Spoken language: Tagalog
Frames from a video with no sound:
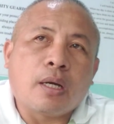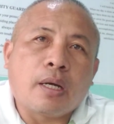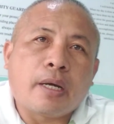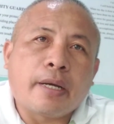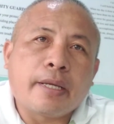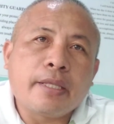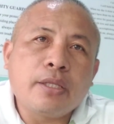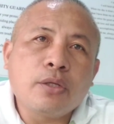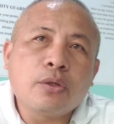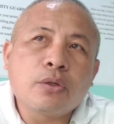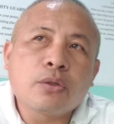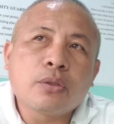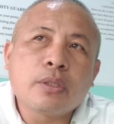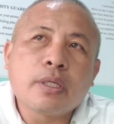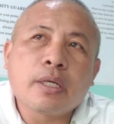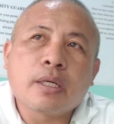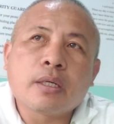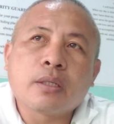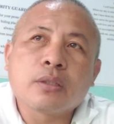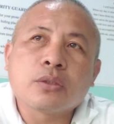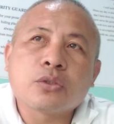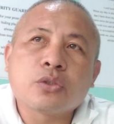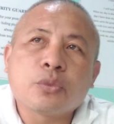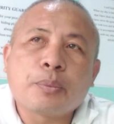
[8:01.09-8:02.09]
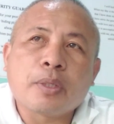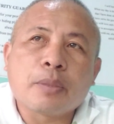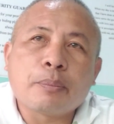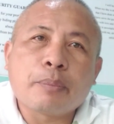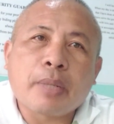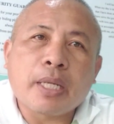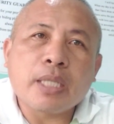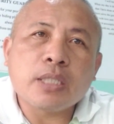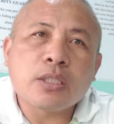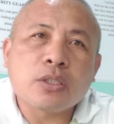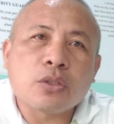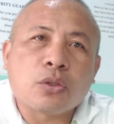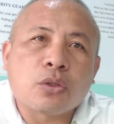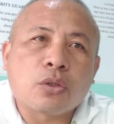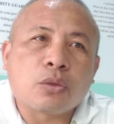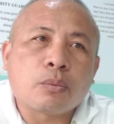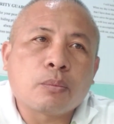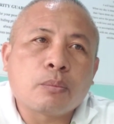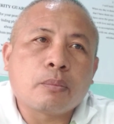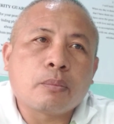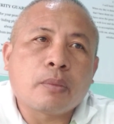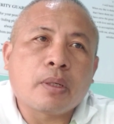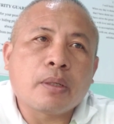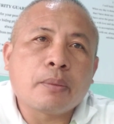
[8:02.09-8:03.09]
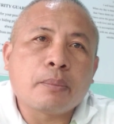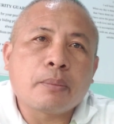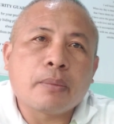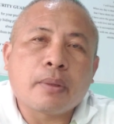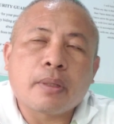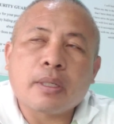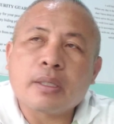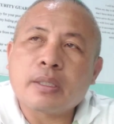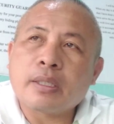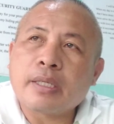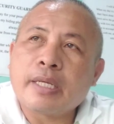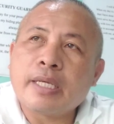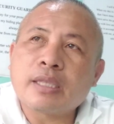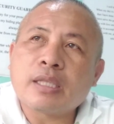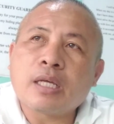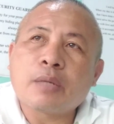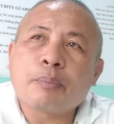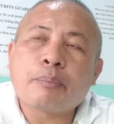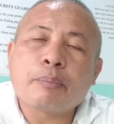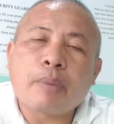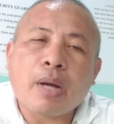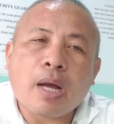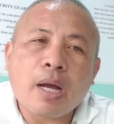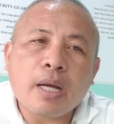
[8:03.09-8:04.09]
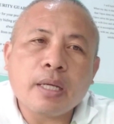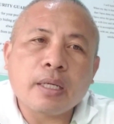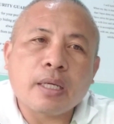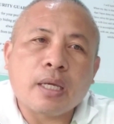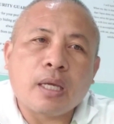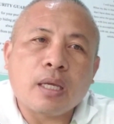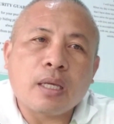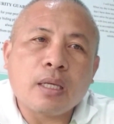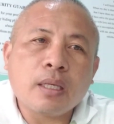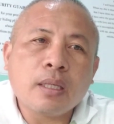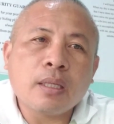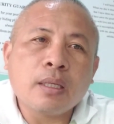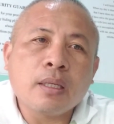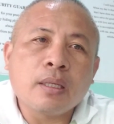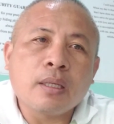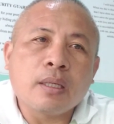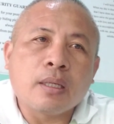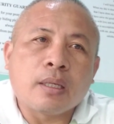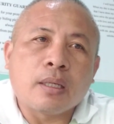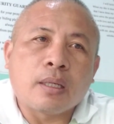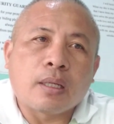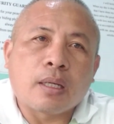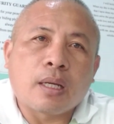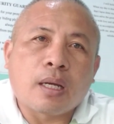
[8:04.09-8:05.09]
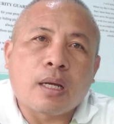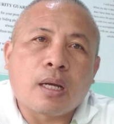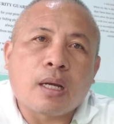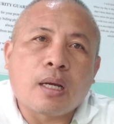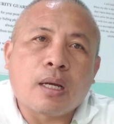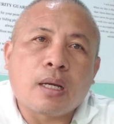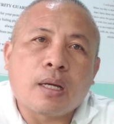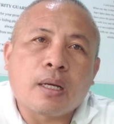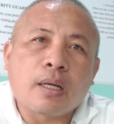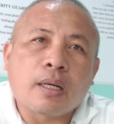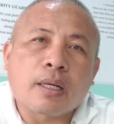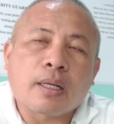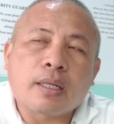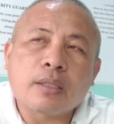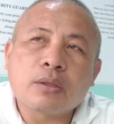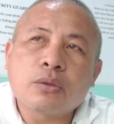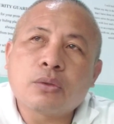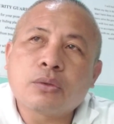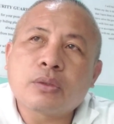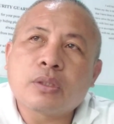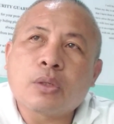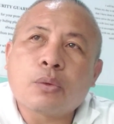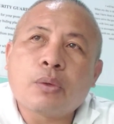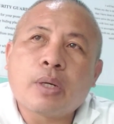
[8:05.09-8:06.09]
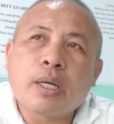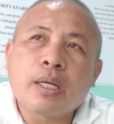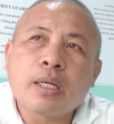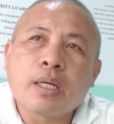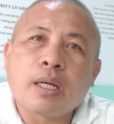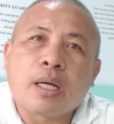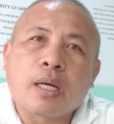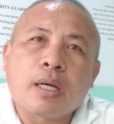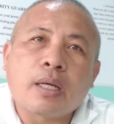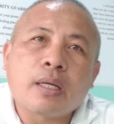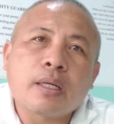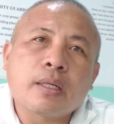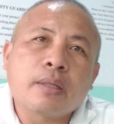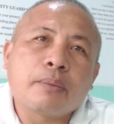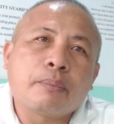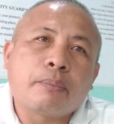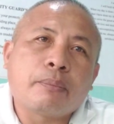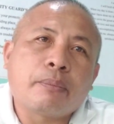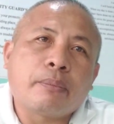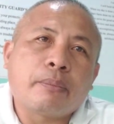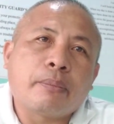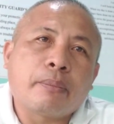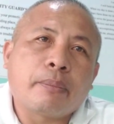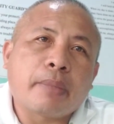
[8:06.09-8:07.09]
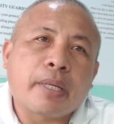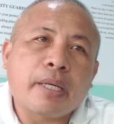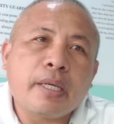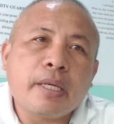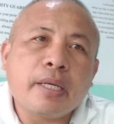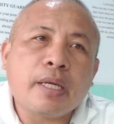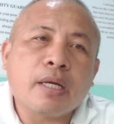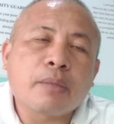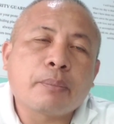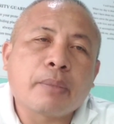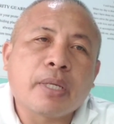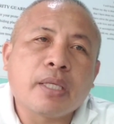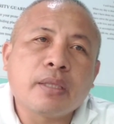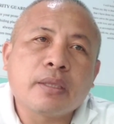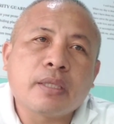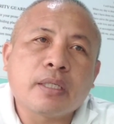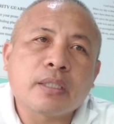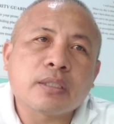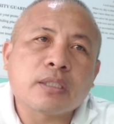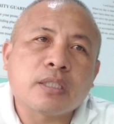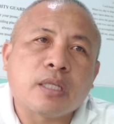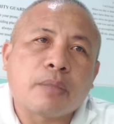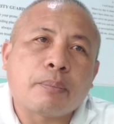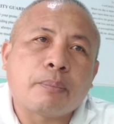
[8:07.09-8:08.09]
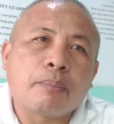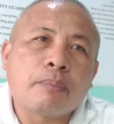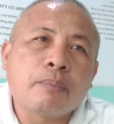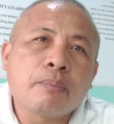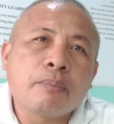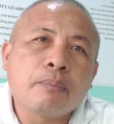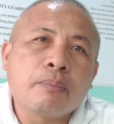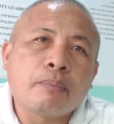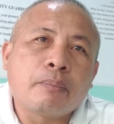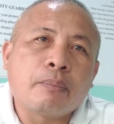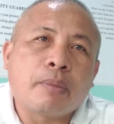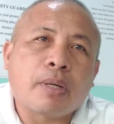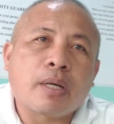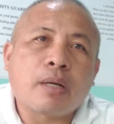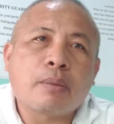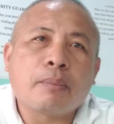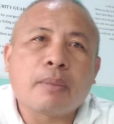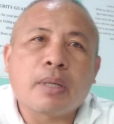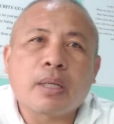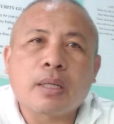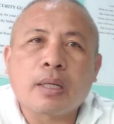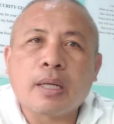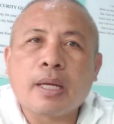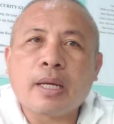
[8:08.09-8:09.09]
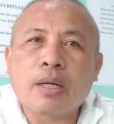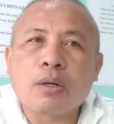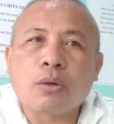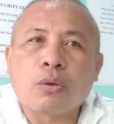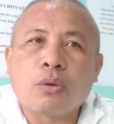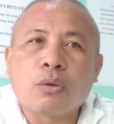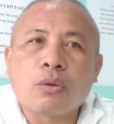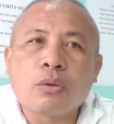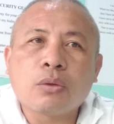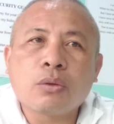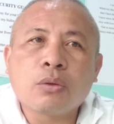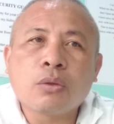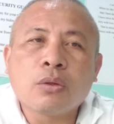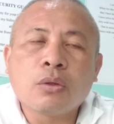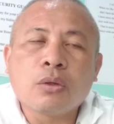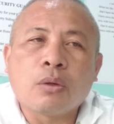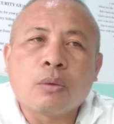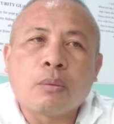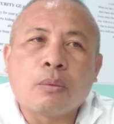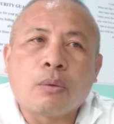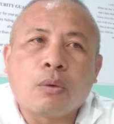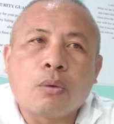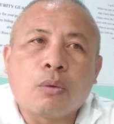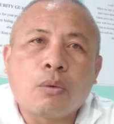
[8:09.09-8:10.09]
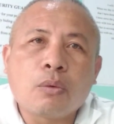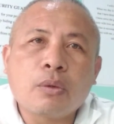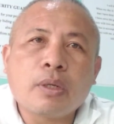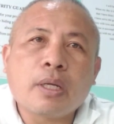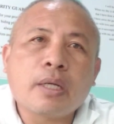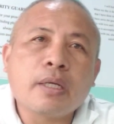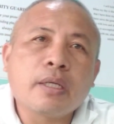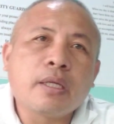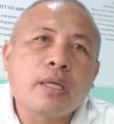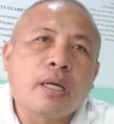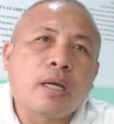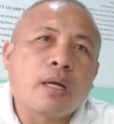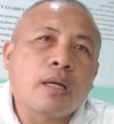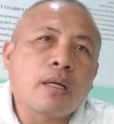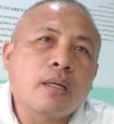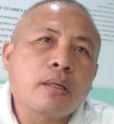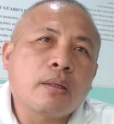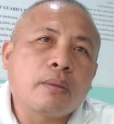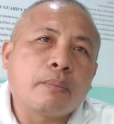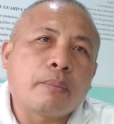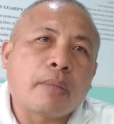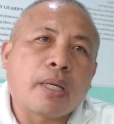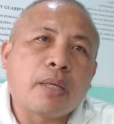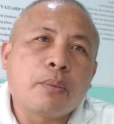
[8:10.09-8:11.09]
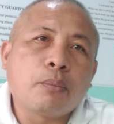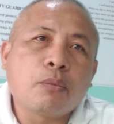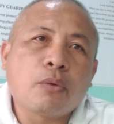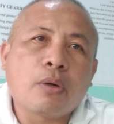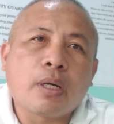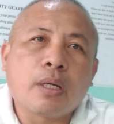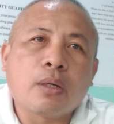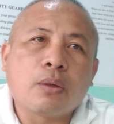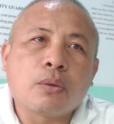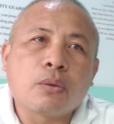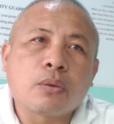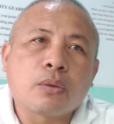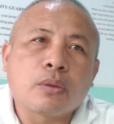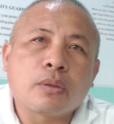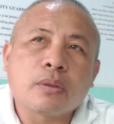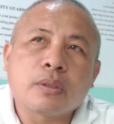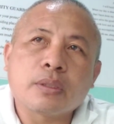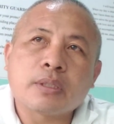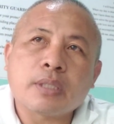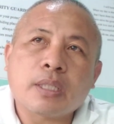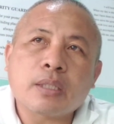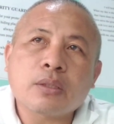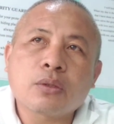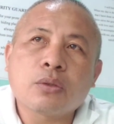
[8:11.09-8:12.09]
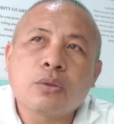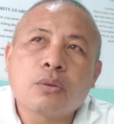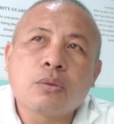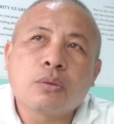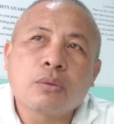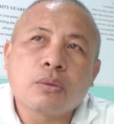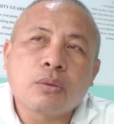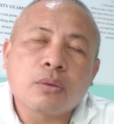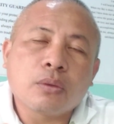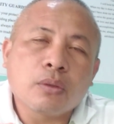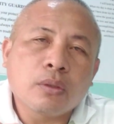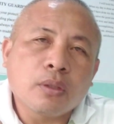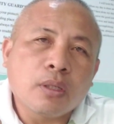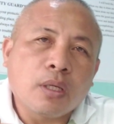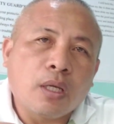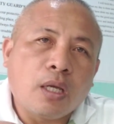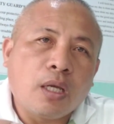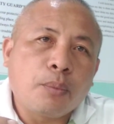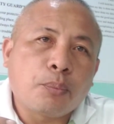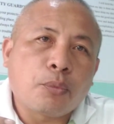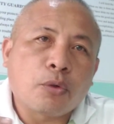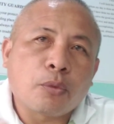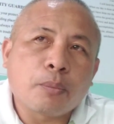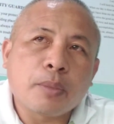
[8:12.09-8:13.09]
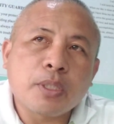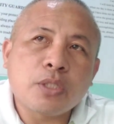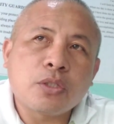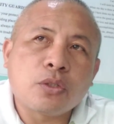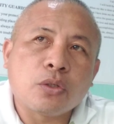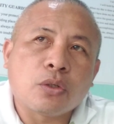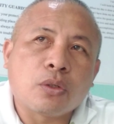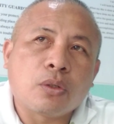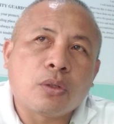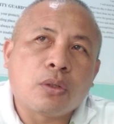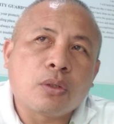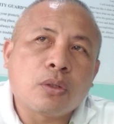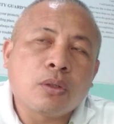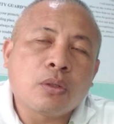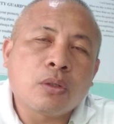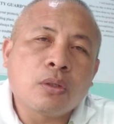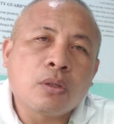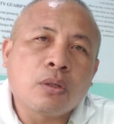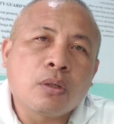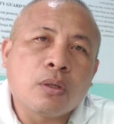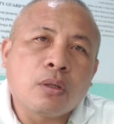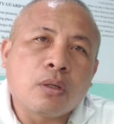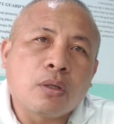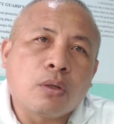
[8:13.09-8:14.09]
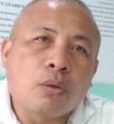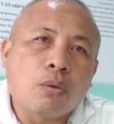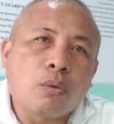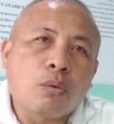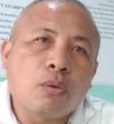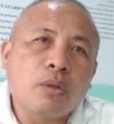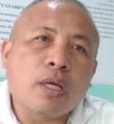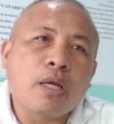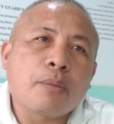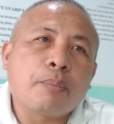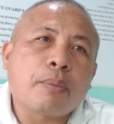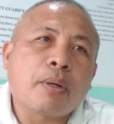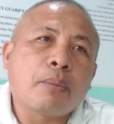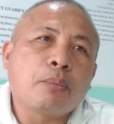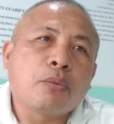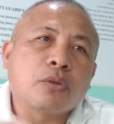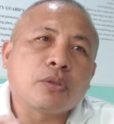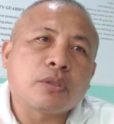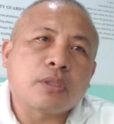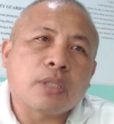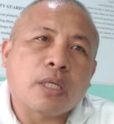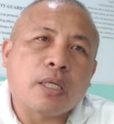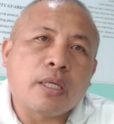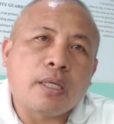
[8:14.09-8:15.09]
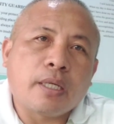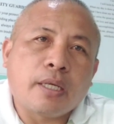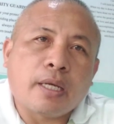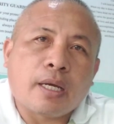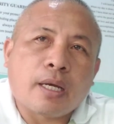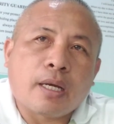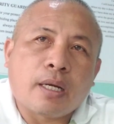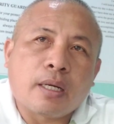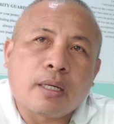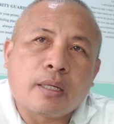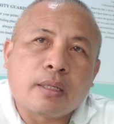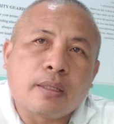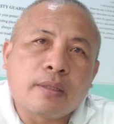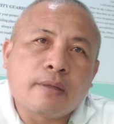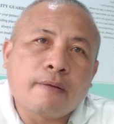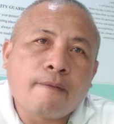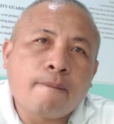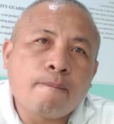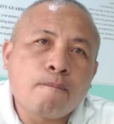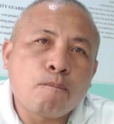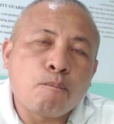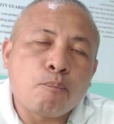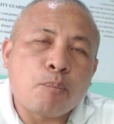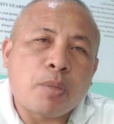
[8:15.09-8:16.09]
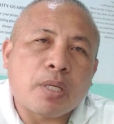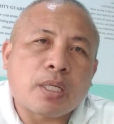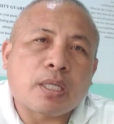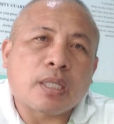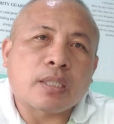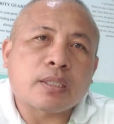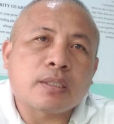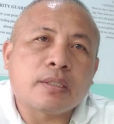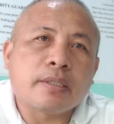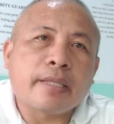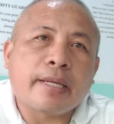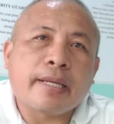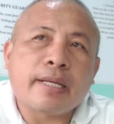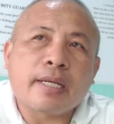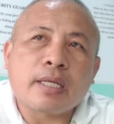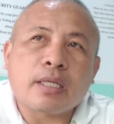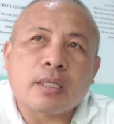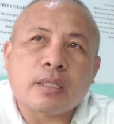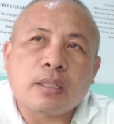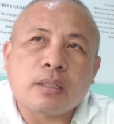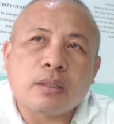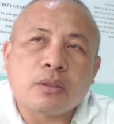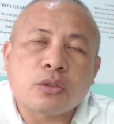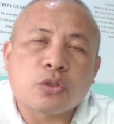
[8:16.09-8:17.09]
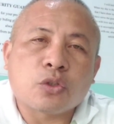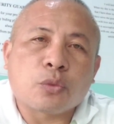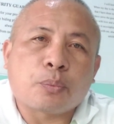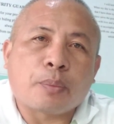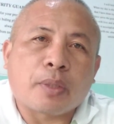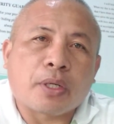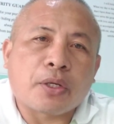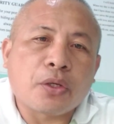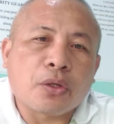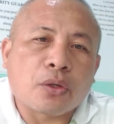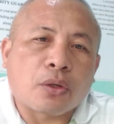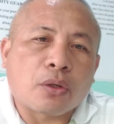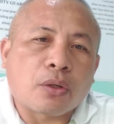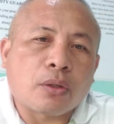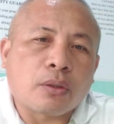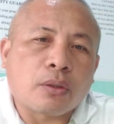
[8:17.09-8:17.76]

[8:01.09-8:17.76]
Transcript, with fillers: anyo ng supervisor may magitag paagi nga katong tawhana maiyang ma-intercept para maklaro una niya mahimuan og saktong information una ipabot sa iyang PICAS direct superior.